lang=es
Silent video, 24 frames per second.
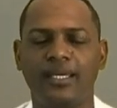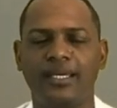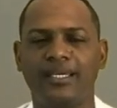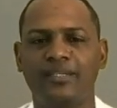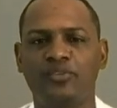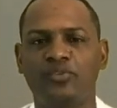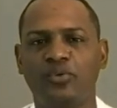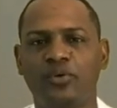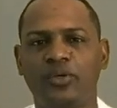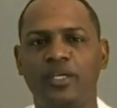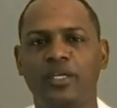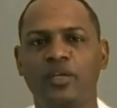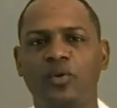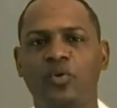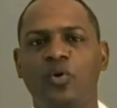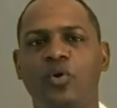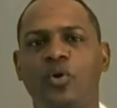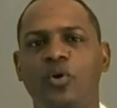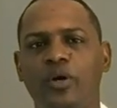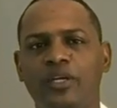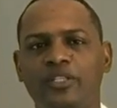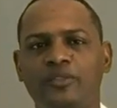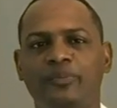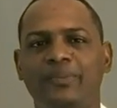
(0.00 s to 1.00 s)
Esto
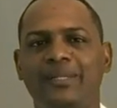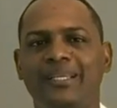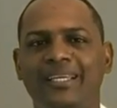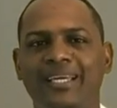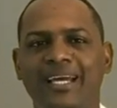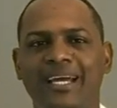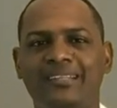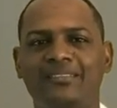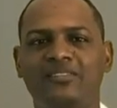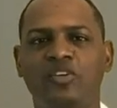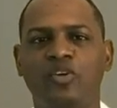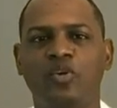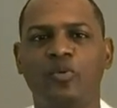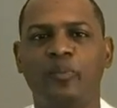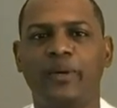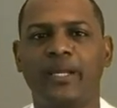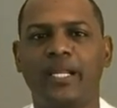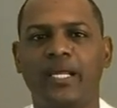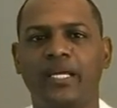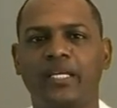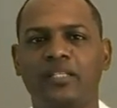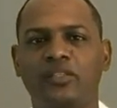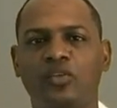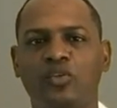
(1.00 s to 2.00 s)
quiero explicárselo
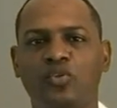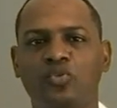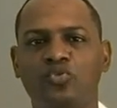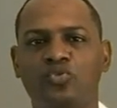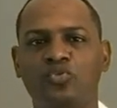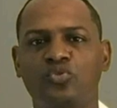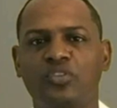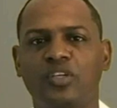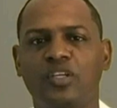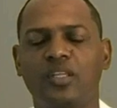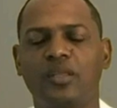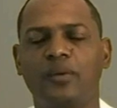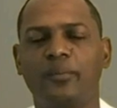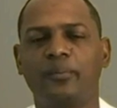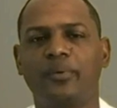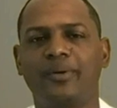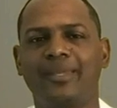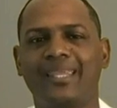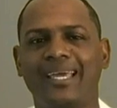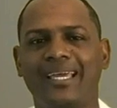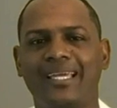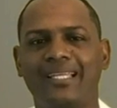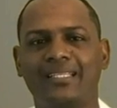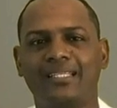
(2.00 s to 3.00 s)
para que todos ustedes
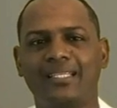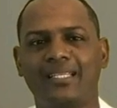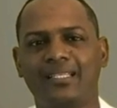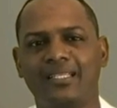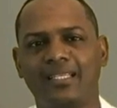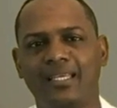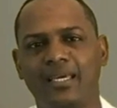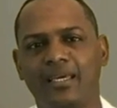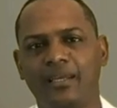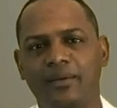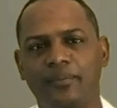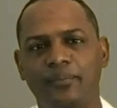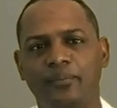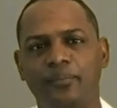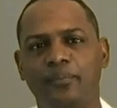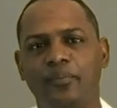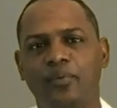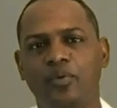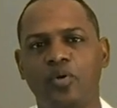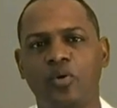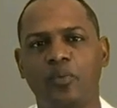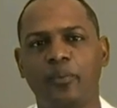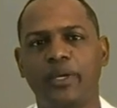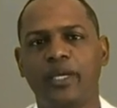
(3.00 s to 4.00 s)
puedan entender,
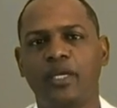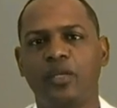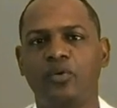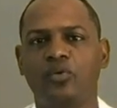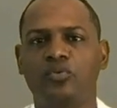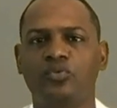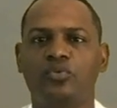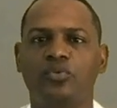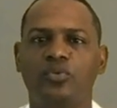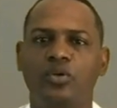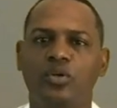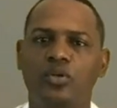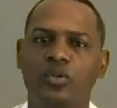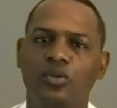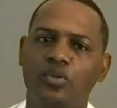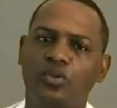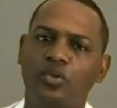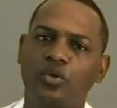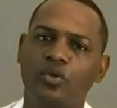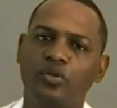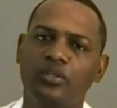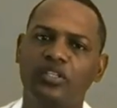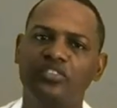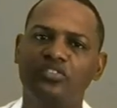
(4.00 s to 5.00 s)
por lo menos,
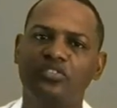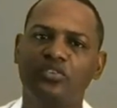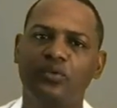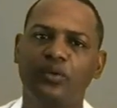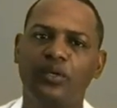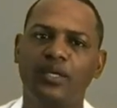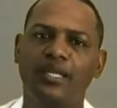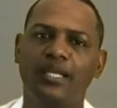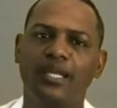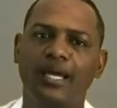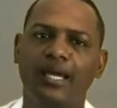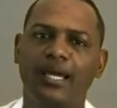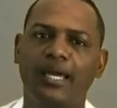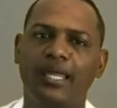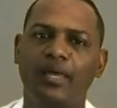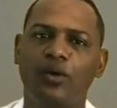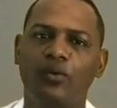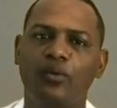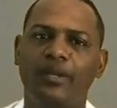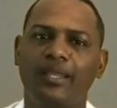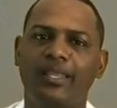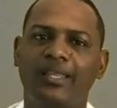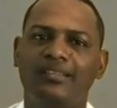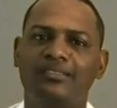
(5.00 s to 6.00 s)
dónde se origina cada
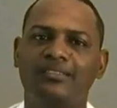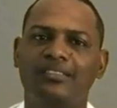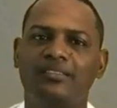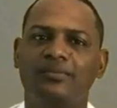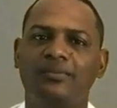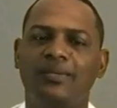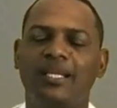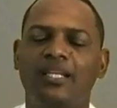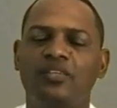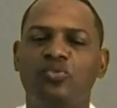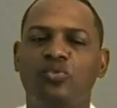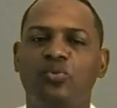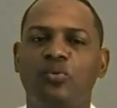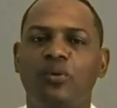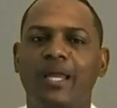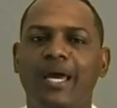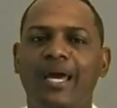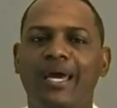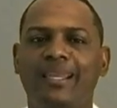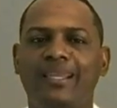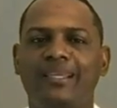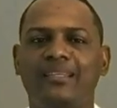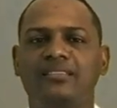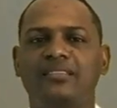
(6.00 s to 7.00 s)
una de esas venas
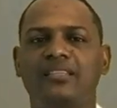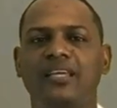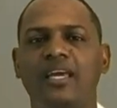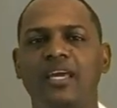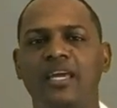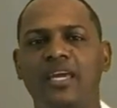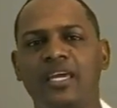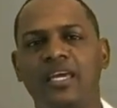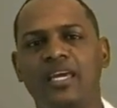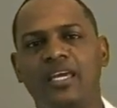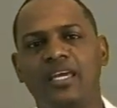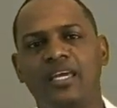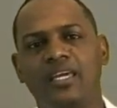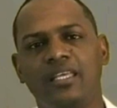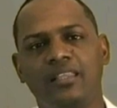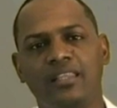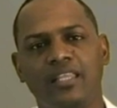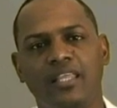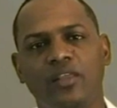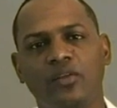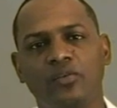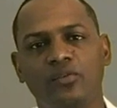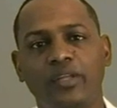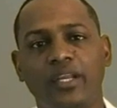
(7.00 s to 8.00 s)
yugulares,
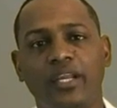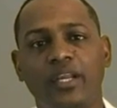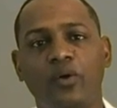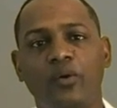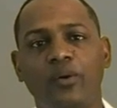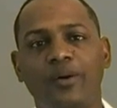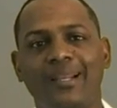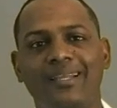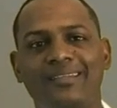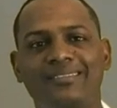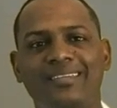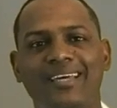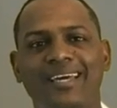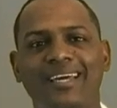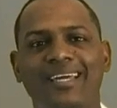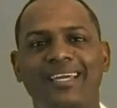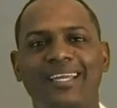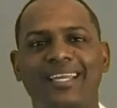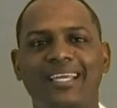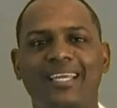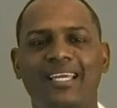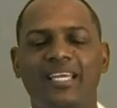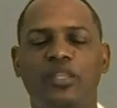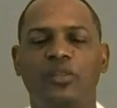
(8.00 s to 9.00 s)
de dónde recoge la
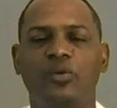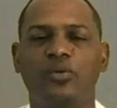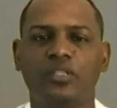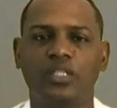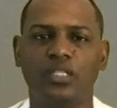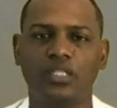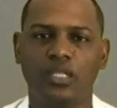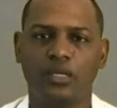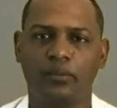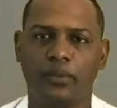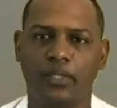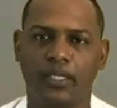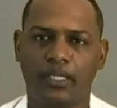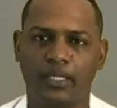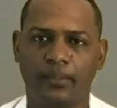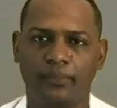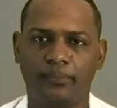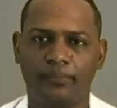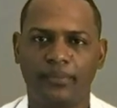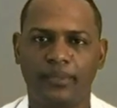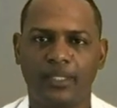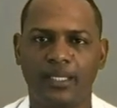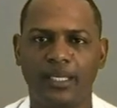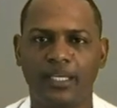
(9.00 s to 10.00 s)
sangre y dónde termina.
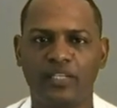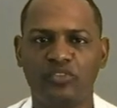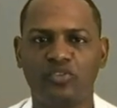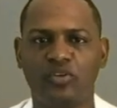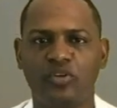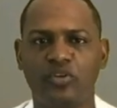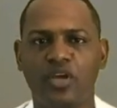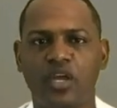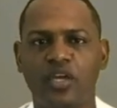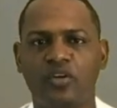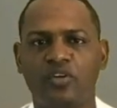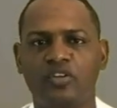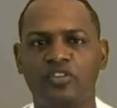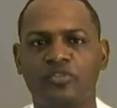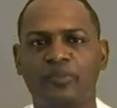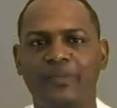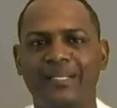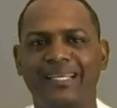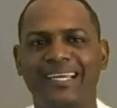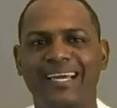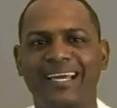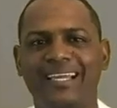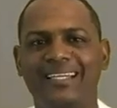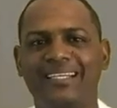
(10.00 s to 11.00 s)
Eso es lo que quiero
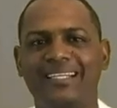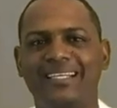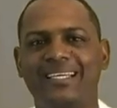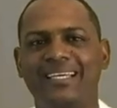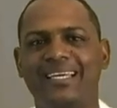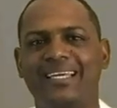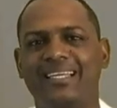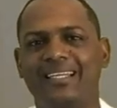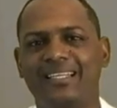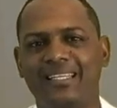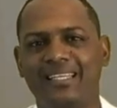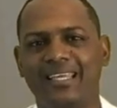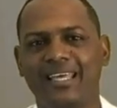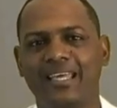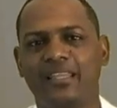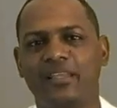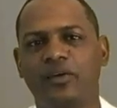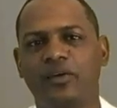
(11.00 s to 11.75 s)
explicarle el día